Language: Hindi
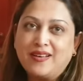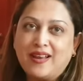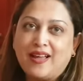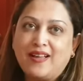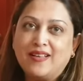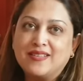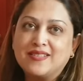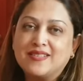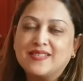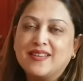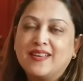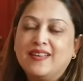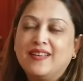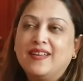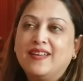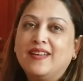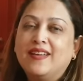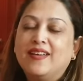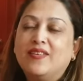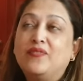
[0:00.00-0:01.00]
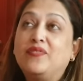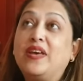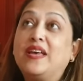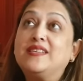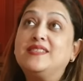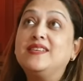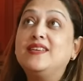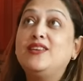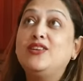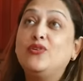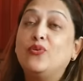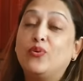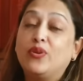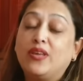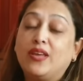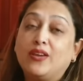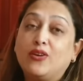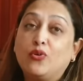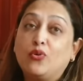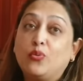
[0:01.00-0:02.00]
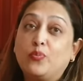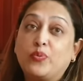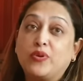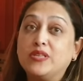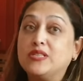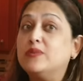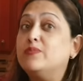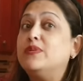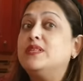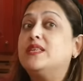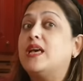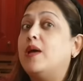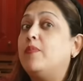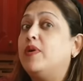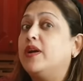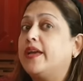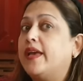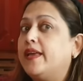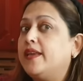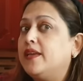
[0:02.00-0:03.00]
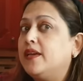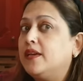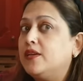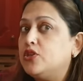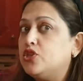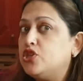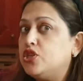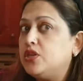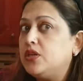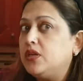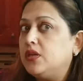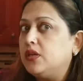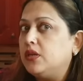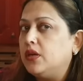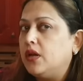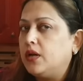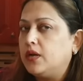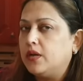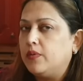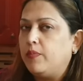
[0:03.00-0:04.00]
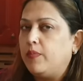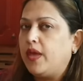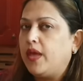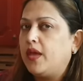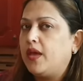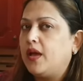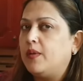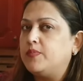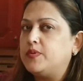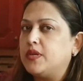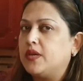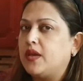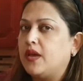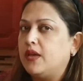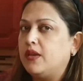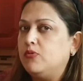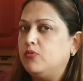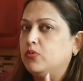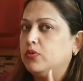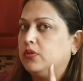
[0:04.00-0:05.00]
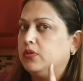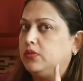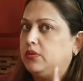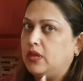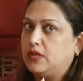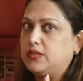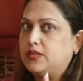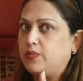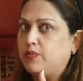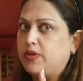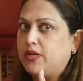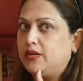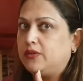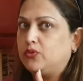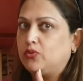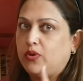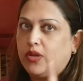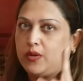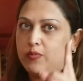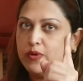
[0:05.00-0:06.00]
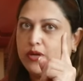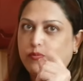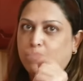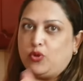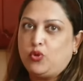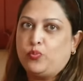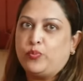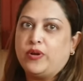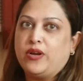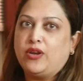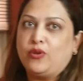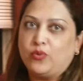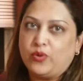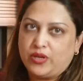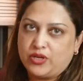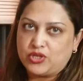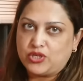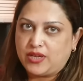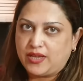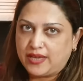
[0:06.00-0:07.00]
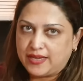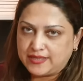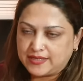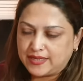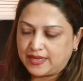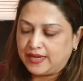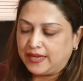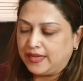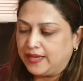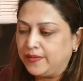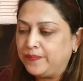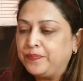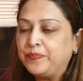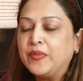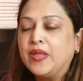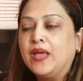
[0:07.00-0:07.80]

क्लास वैसी नहीं हो रही है क्योंकि प्रिंसिपल साहिबा कह रही है कि जी अगर मैं आपसे कह रही हूँ कि दस मिनट तो एक मिनट भी ऊपर नहीं होना चाहिए ऐसा नहीं है